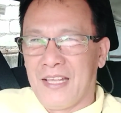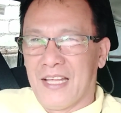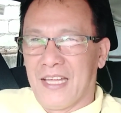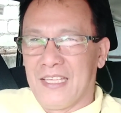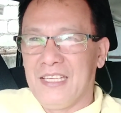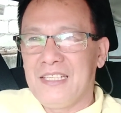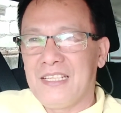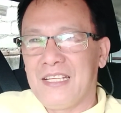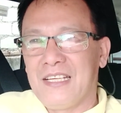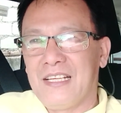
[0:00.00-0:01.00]
Ayan,
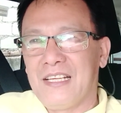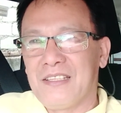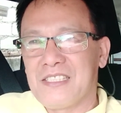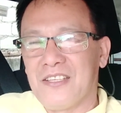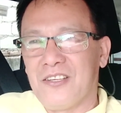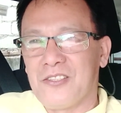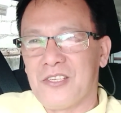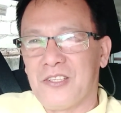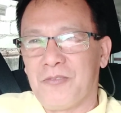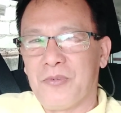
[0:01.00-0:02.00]
uh, shout out,
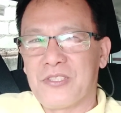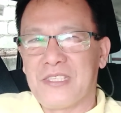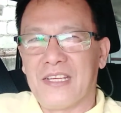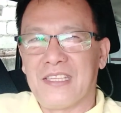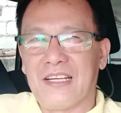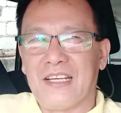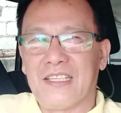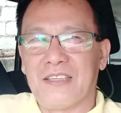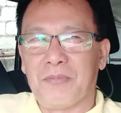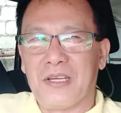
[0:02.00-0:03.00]
shout out po sa ating
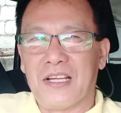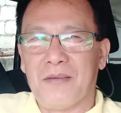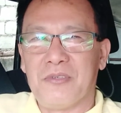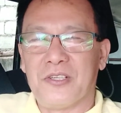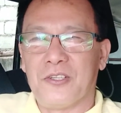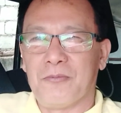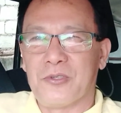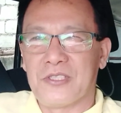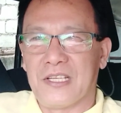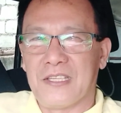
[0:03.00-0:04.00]
lahat at mega love shout out po
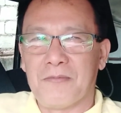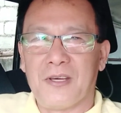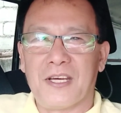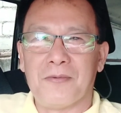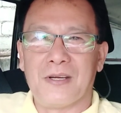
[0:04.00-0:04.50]
sa ating mga